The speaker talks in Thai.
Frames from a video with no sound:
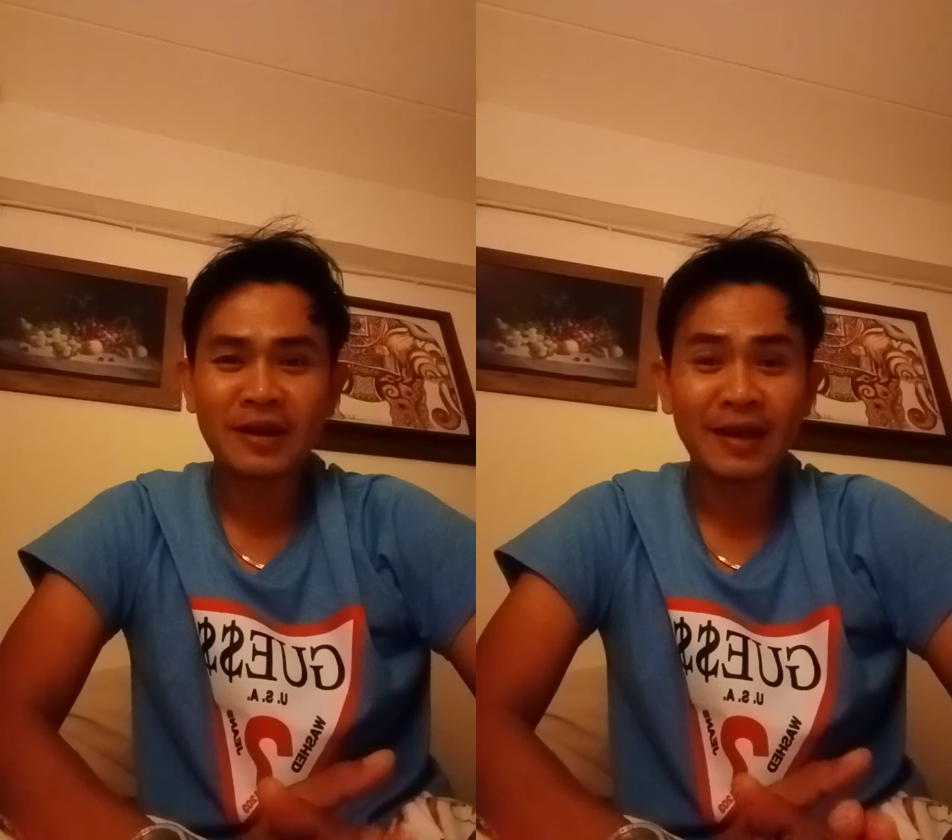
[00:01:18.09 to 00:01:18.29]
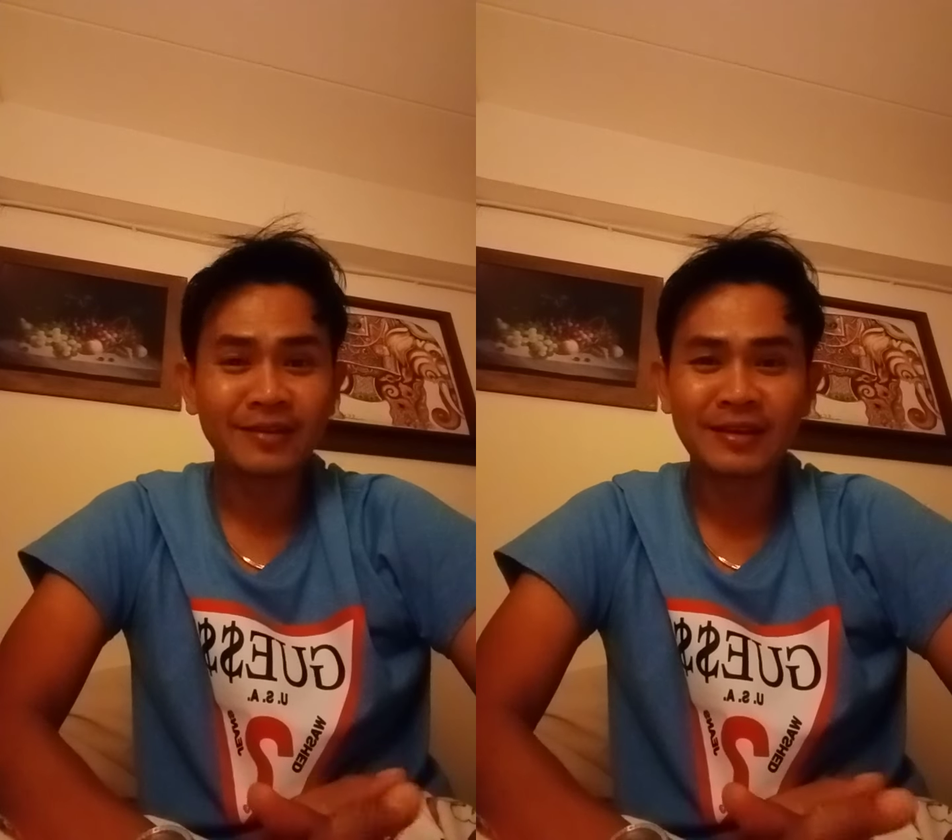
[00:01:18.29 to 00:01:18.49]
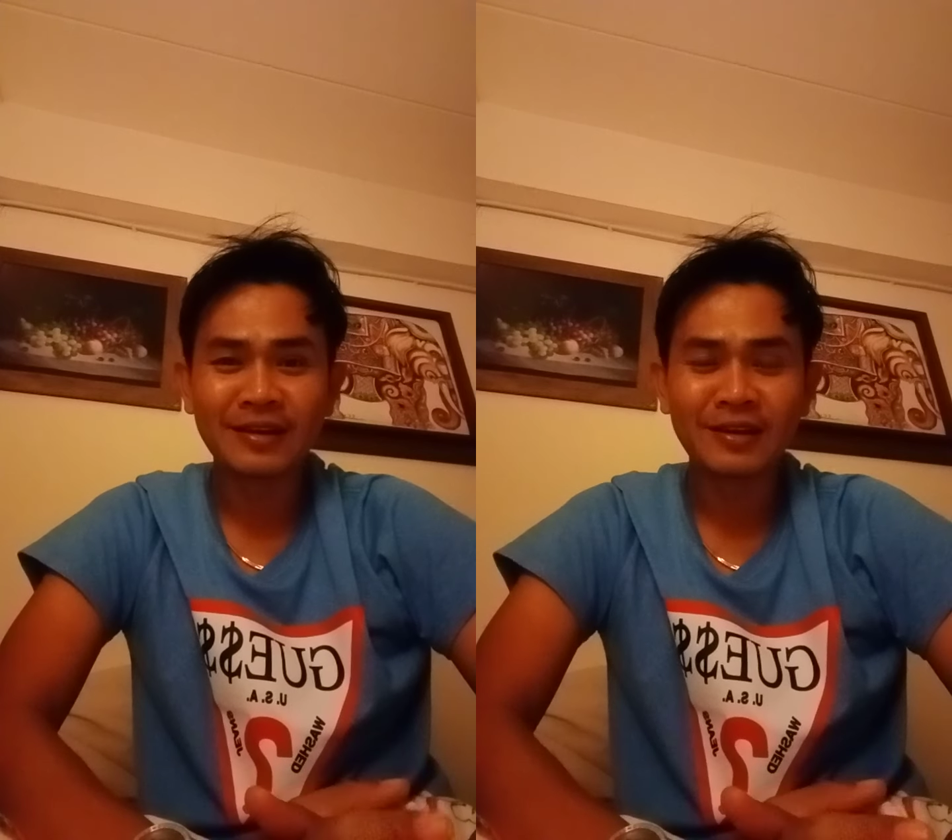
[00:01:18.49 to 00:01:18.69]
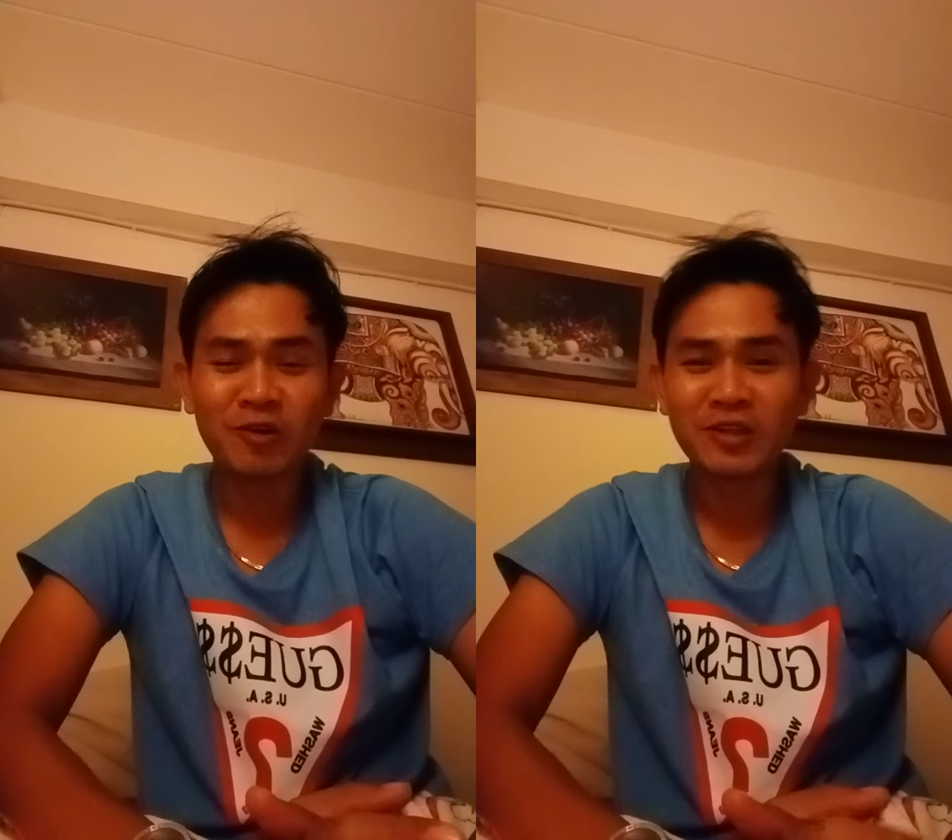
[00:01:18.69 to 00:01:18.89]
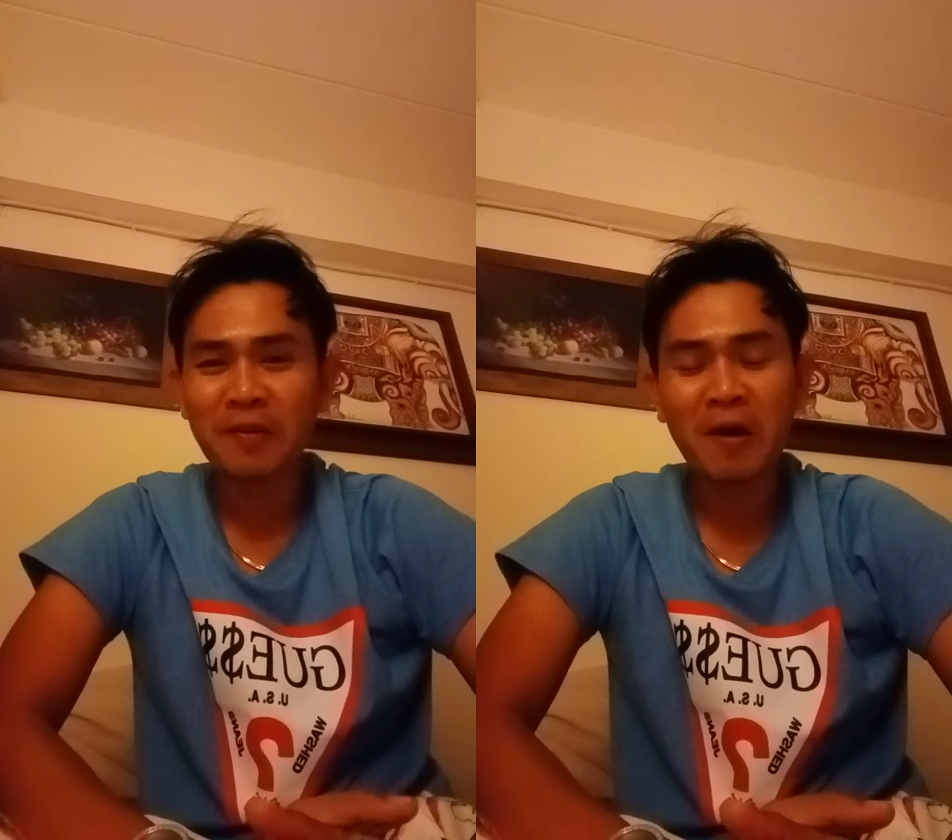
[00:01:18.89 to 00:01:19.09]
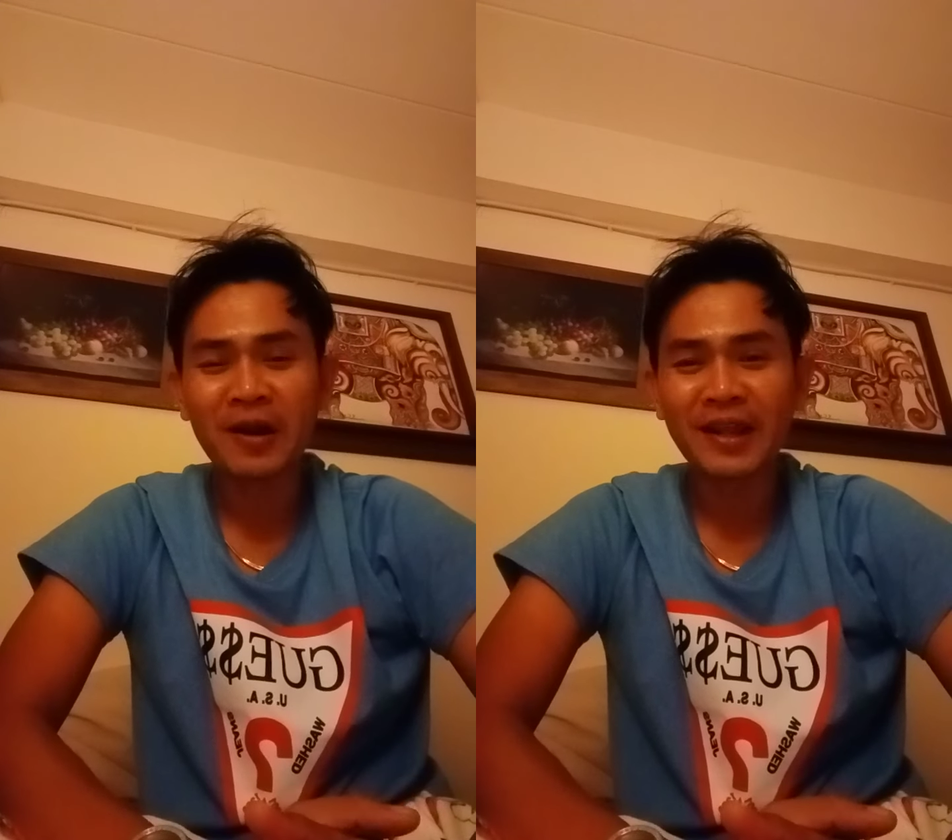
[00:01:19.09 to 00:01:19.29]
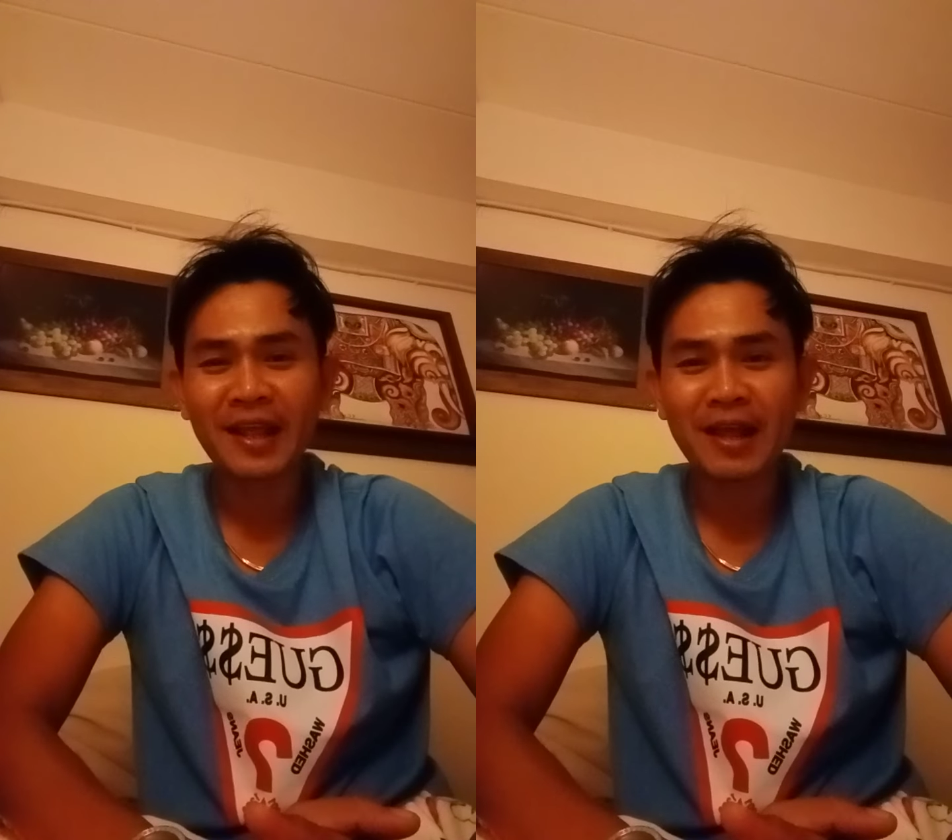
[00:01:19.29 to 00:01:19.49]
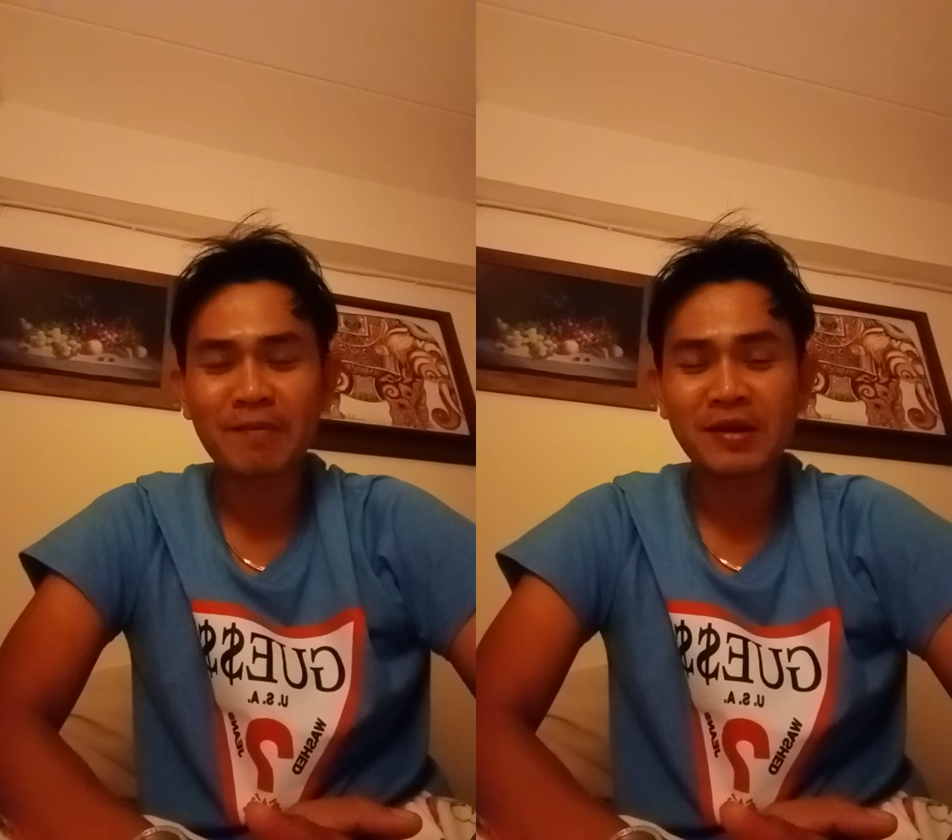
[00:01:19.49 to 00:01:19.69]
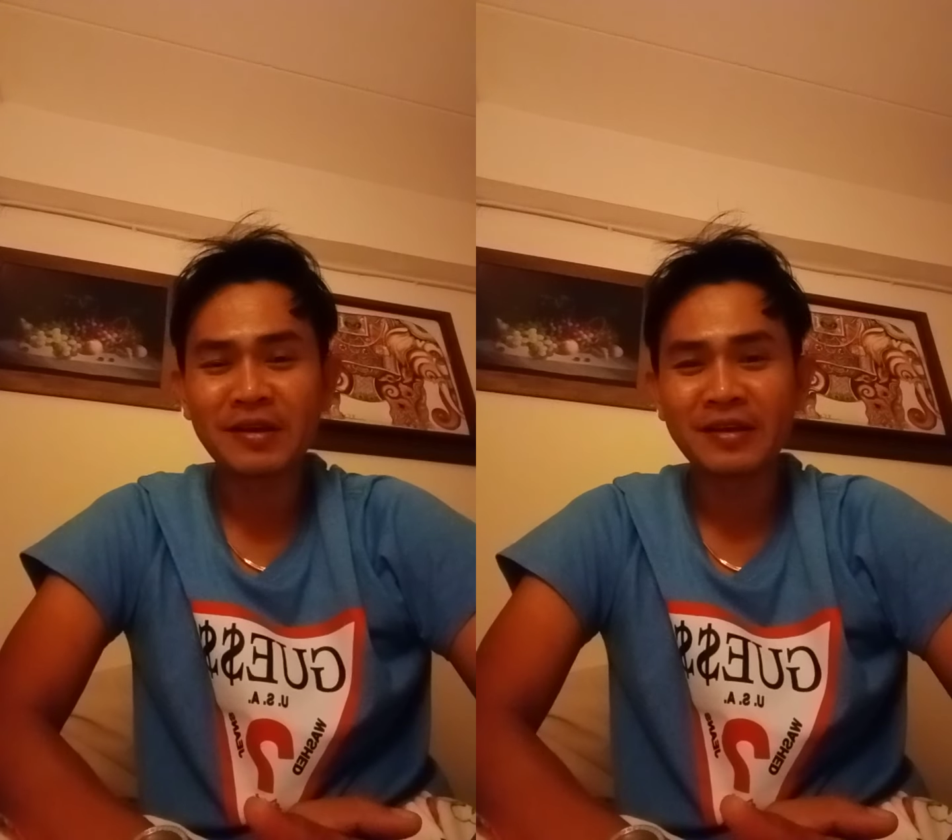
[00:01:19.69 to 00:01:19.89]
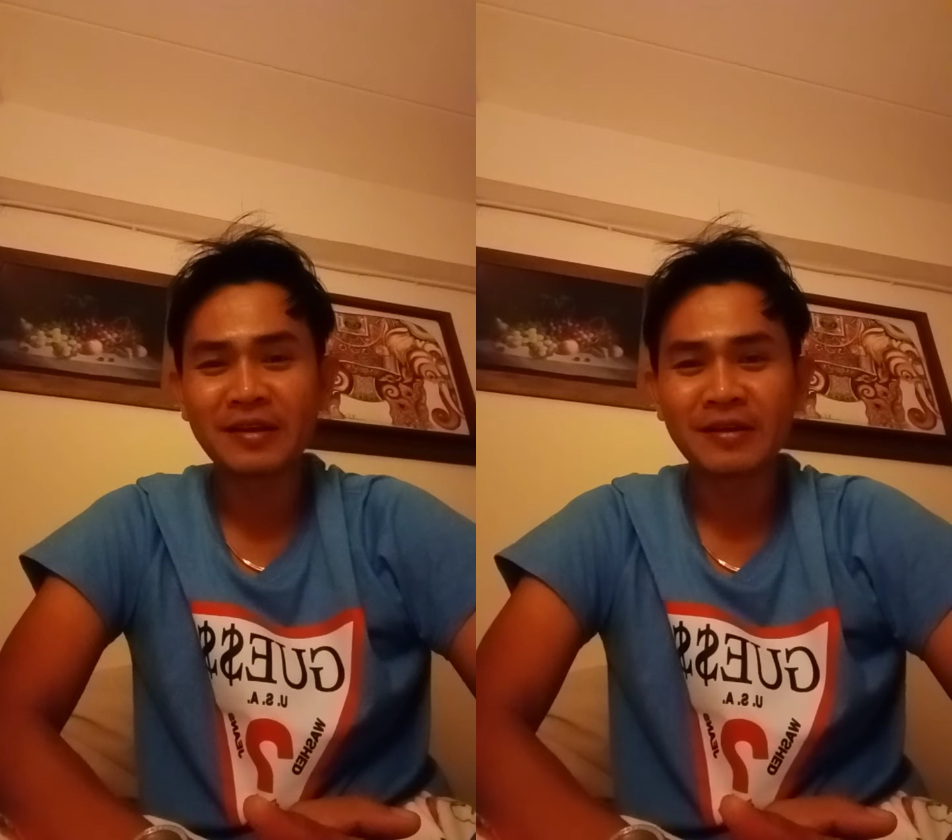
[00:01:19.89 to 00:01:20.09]
หนังสือโดยเฉพาะเลยนะครับ
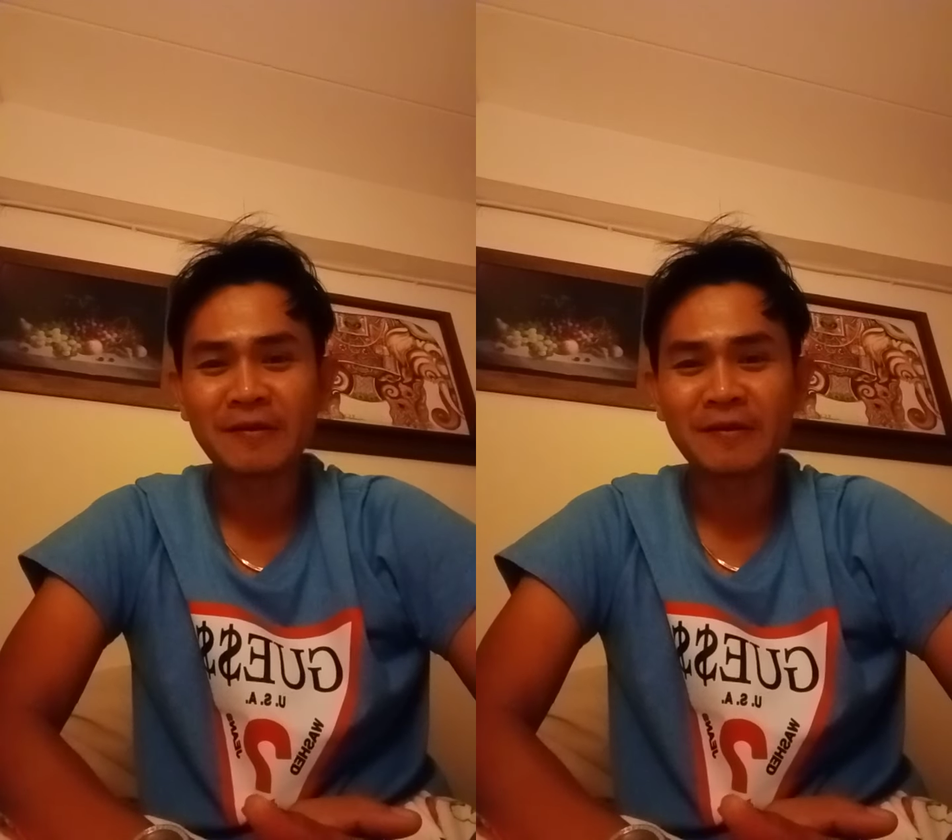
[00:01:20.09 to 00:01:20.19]
คือ